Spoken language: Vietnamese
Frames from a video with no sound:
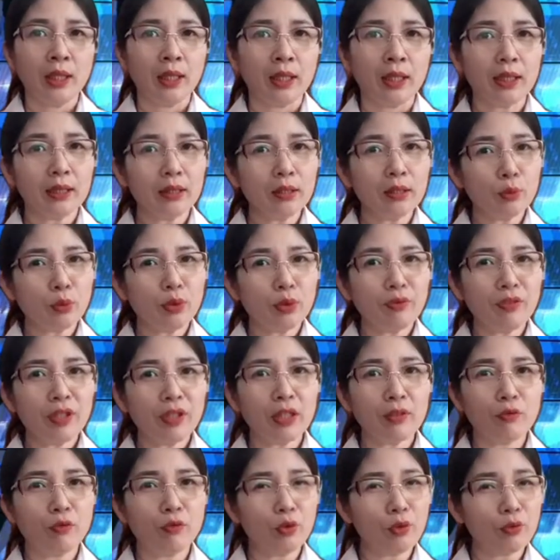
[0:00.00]
Kính thưa quý
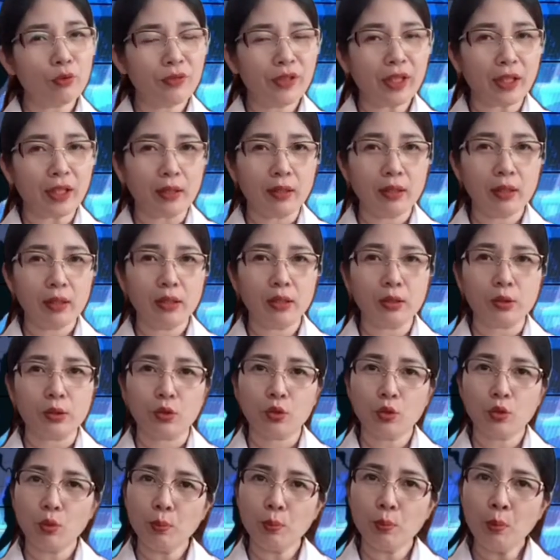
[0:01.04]
vị, vụ việc ở
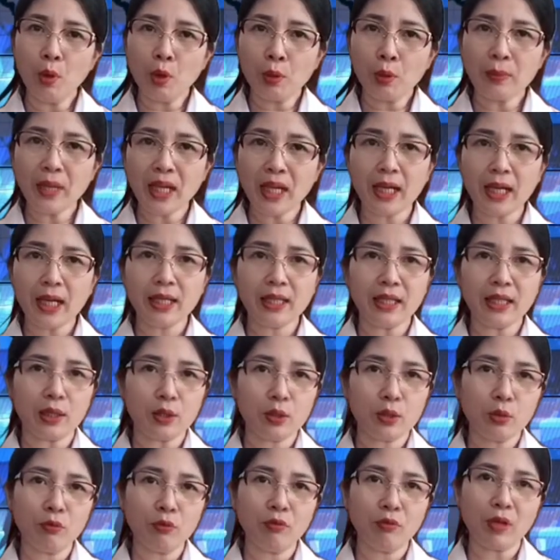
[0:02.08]
số 42 Nhà
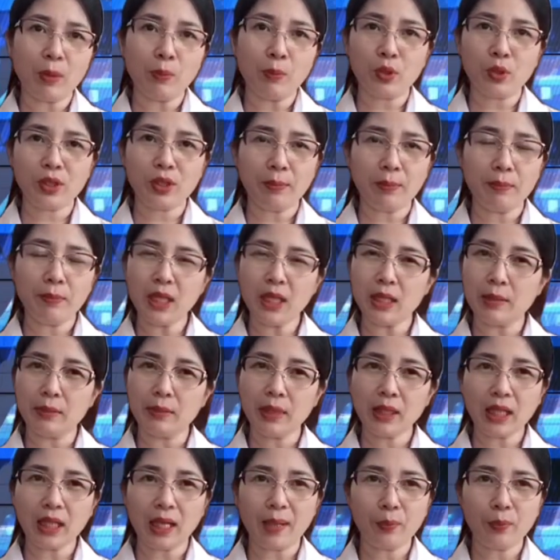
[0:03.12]
Trung và
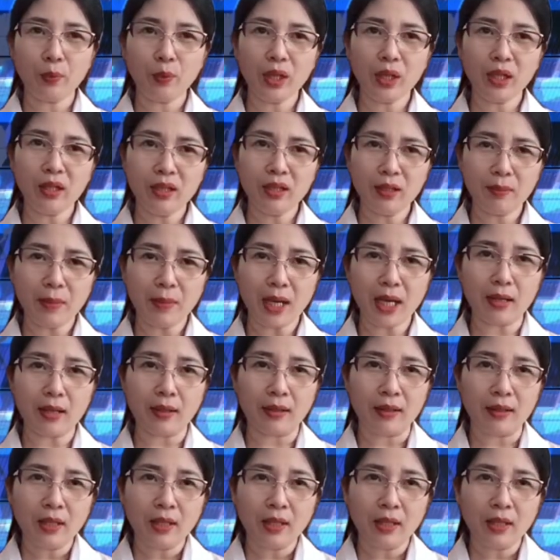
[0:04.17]
178 Nguyễn Lương Bằng